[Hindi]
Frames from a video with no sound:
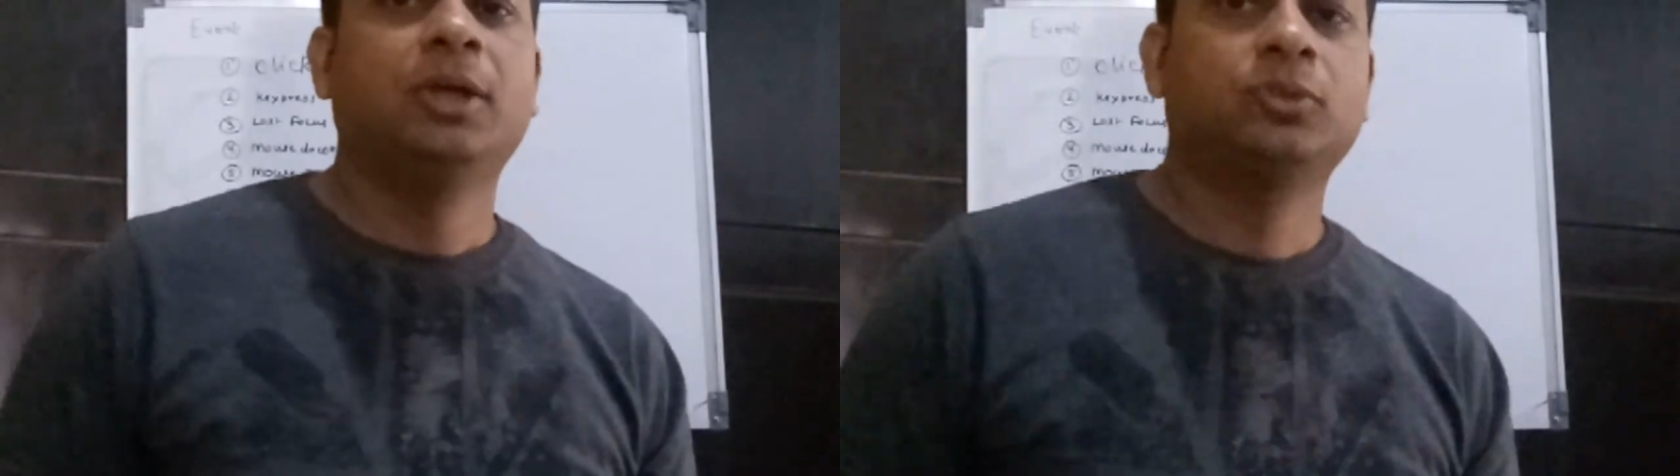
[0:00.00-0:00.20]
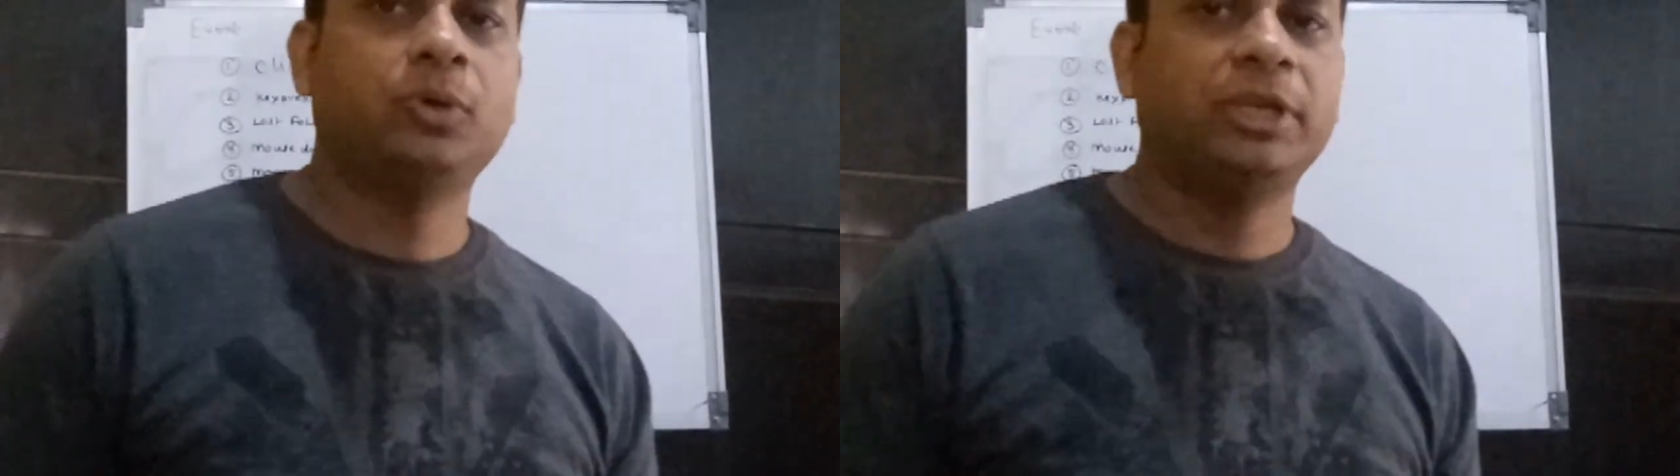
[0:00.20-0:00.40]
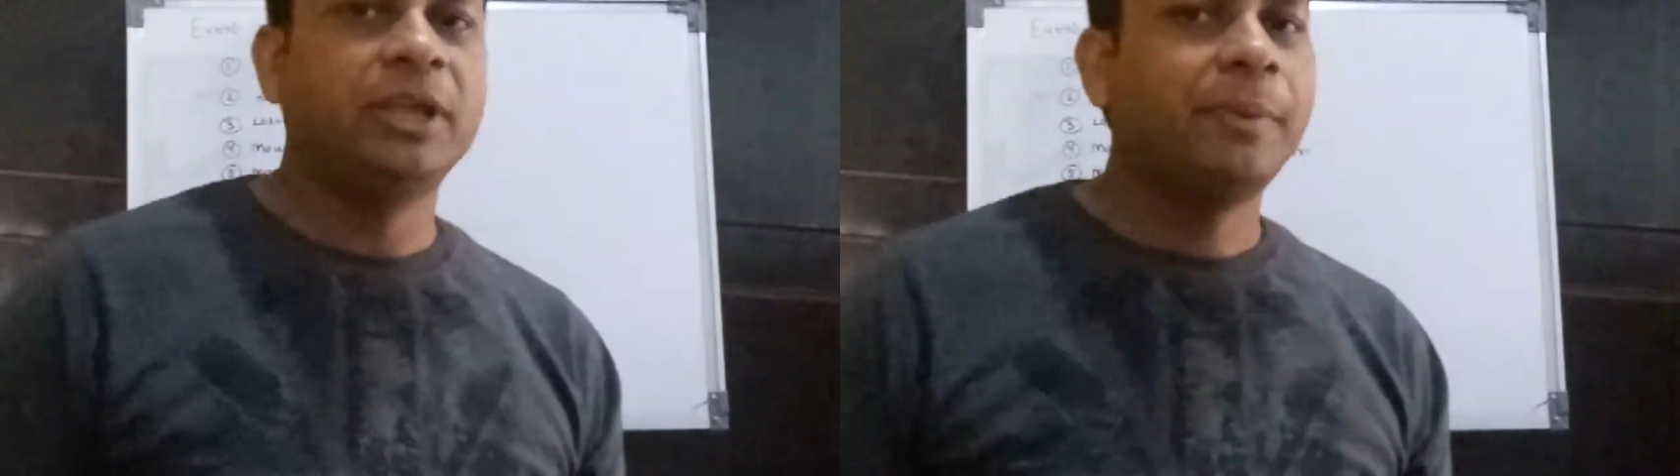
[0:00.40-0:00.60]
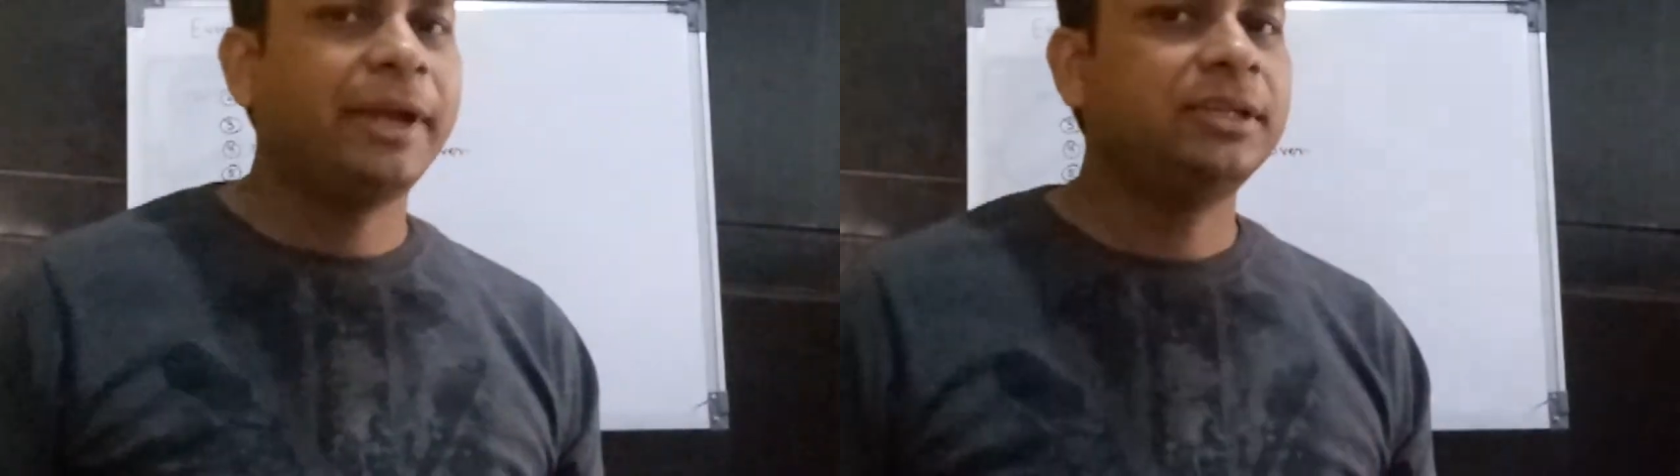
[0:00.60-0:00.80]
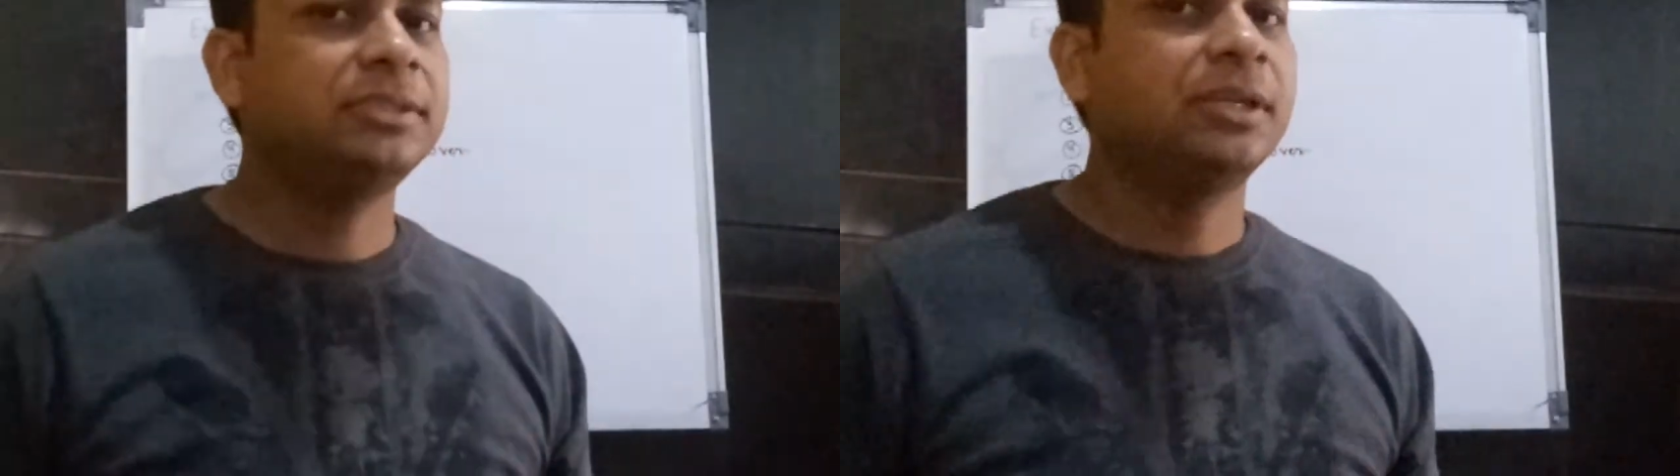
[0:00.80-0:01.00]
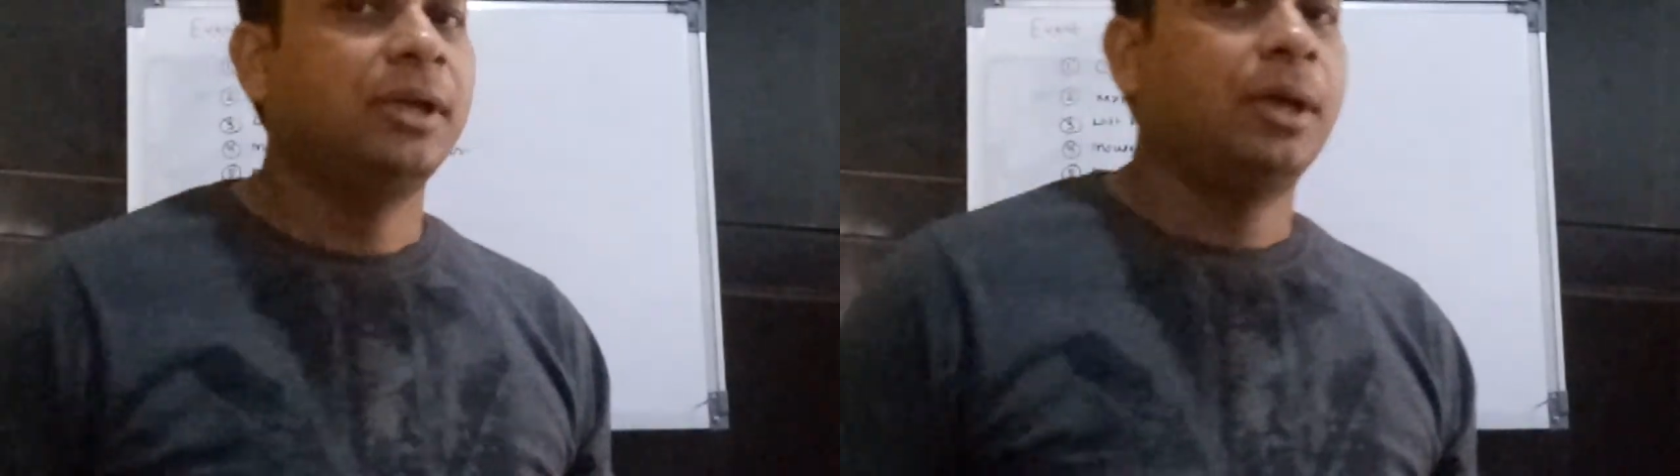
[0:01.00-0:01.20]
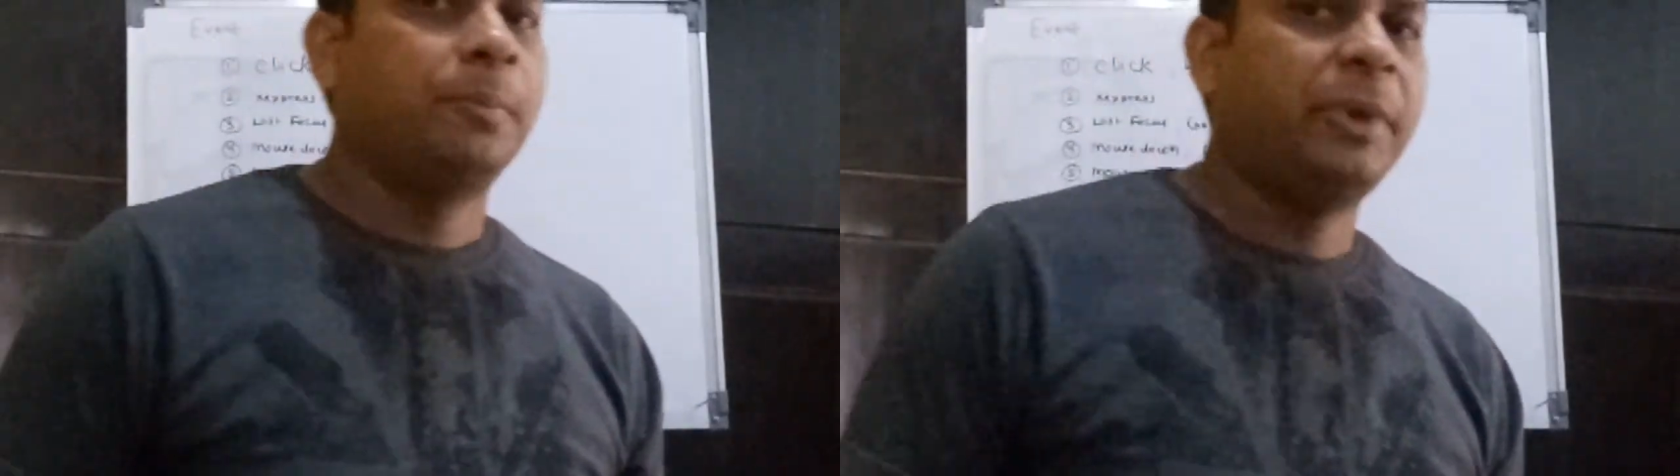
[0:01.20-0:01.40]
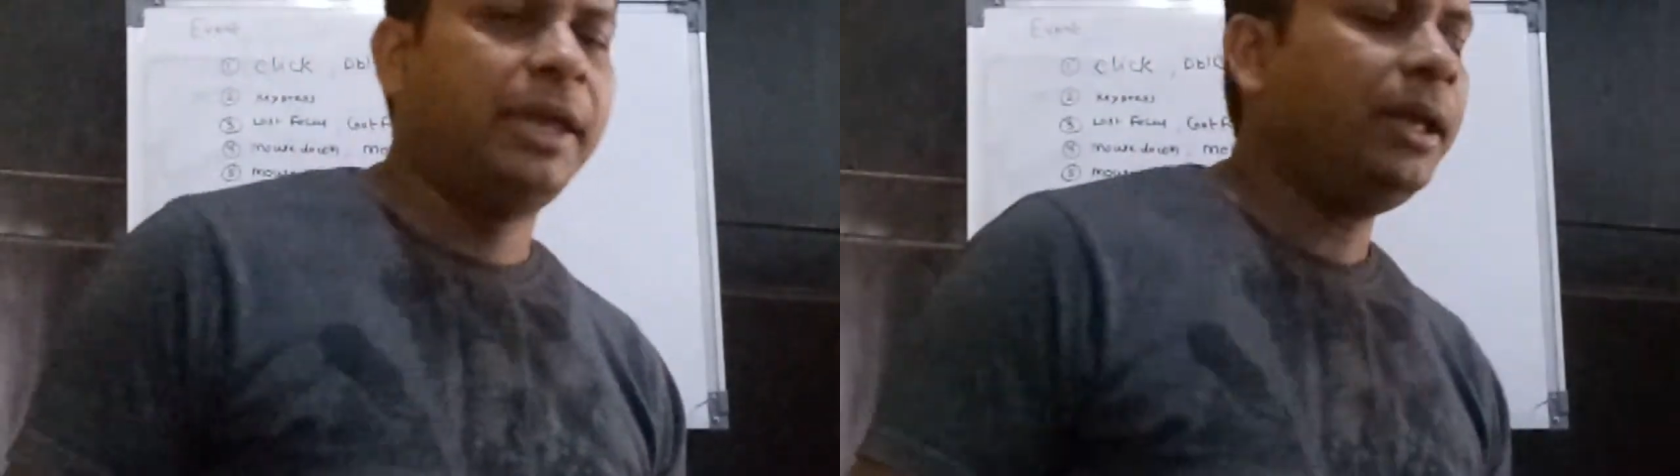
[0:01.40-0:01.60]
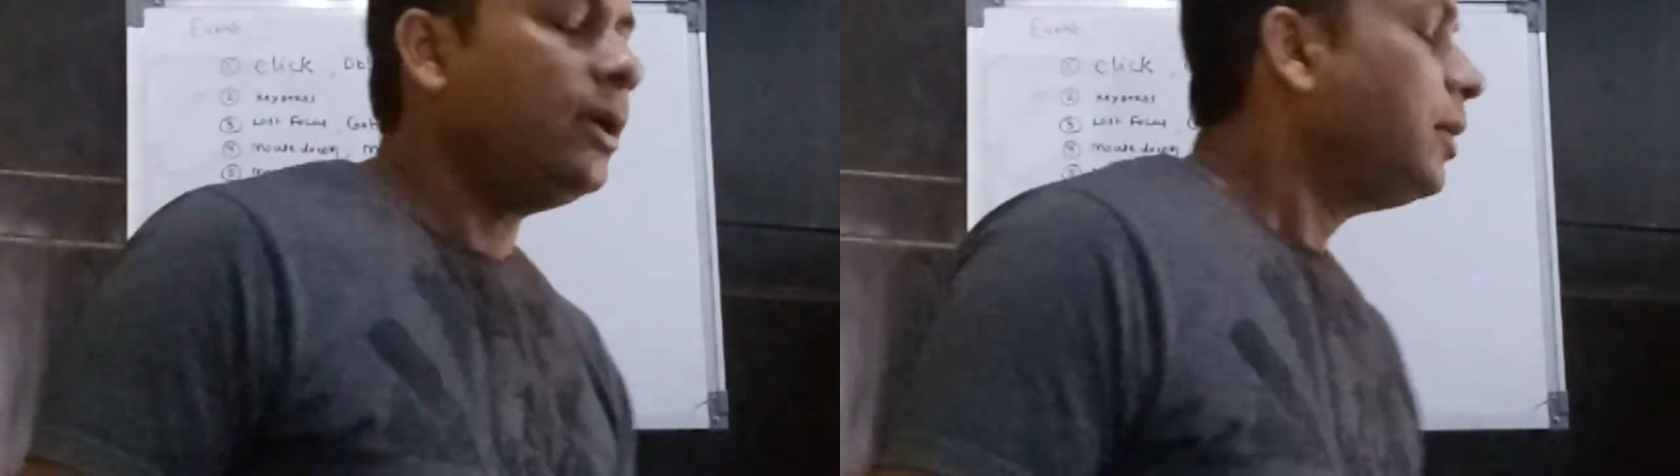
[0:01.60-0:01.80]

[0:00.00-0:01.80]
तो इवेंट्स में